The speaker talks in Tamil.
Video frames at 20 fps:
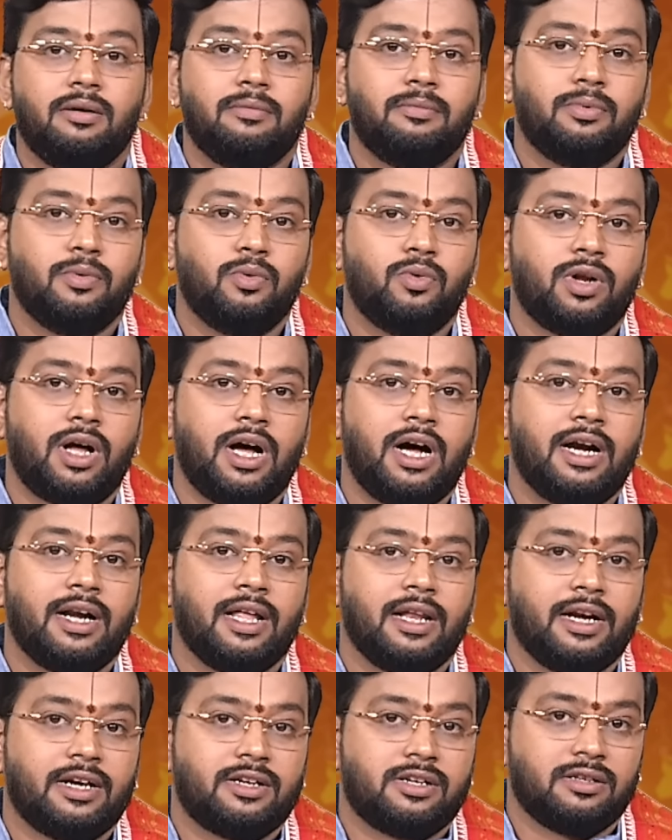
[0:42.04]
பூராட
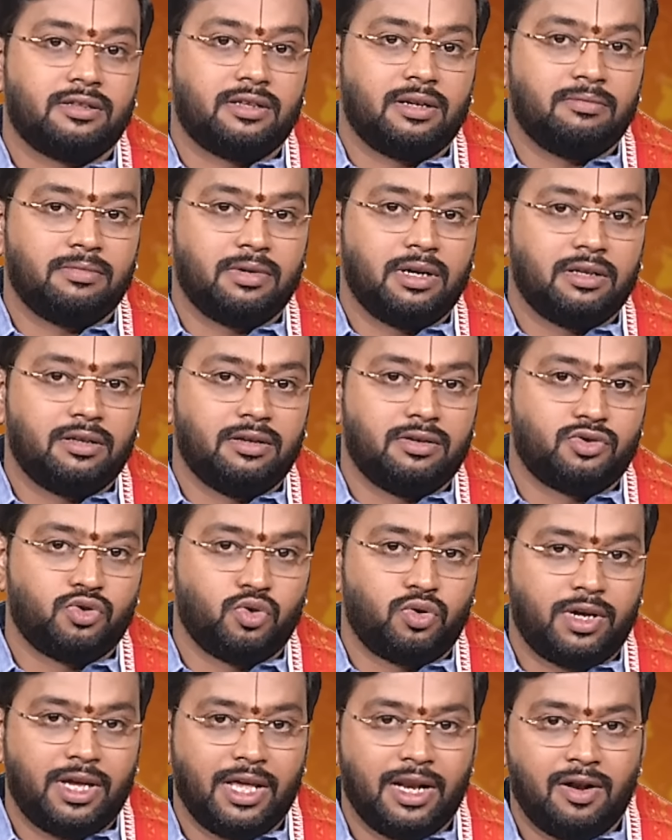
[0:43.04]
நட்சத்திரம்ங்கிறது
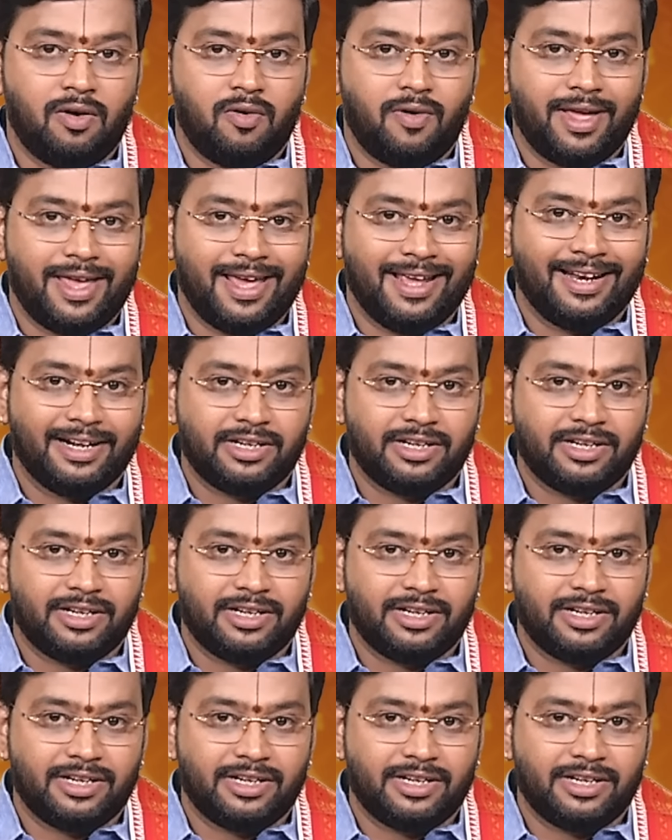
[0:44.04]
சுக்கிரனுடைய